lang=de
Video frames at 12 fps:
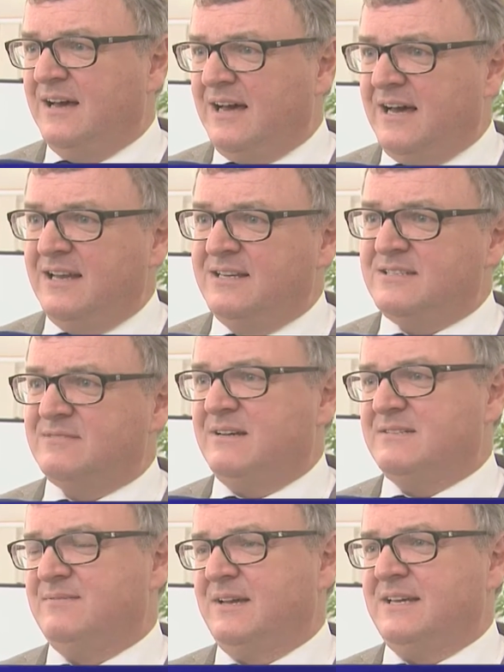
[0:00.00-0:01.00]
Alles,
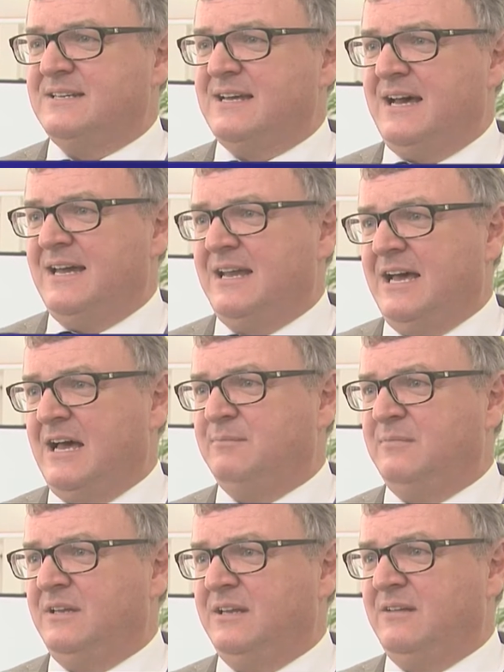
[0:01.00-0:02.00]
was wir getan
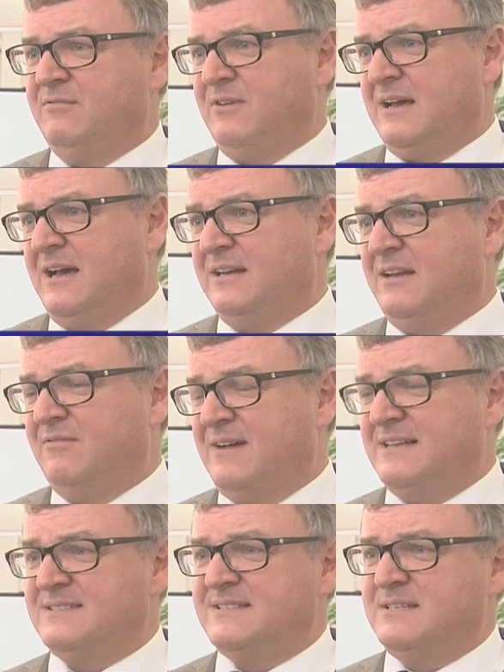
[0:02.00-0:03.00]
haben in den vergangenen
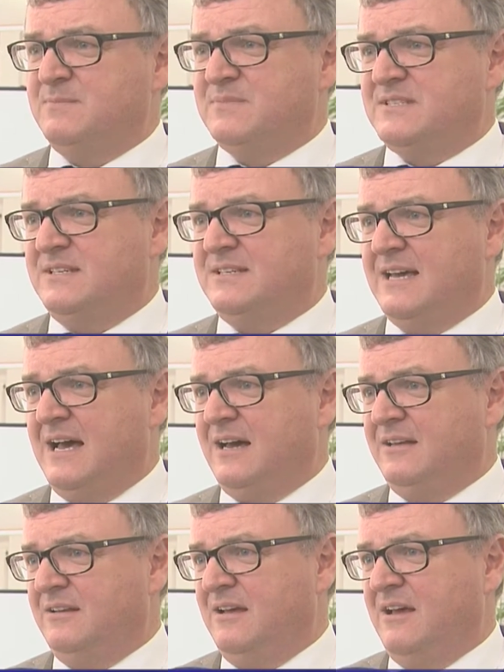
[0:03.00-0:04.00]
fast 70
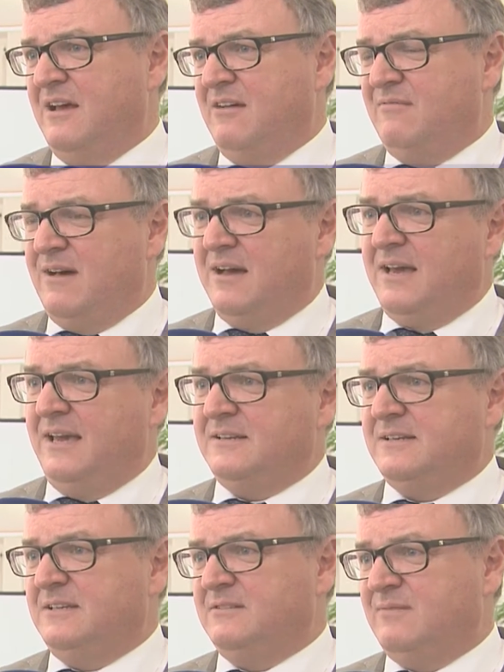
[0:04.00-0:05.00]
Jahren, war
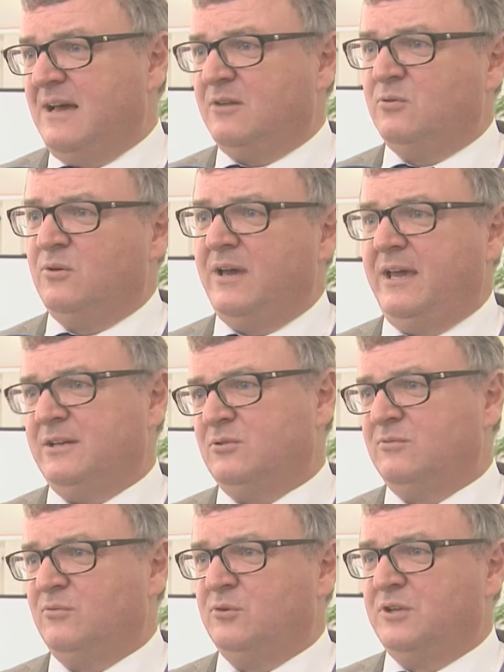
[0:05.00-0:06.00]
rechtlich, war korrekt
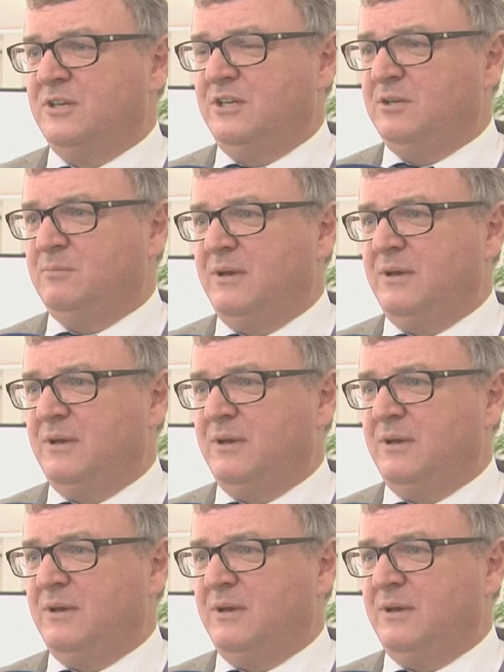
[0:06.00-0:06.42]
und wurde nicht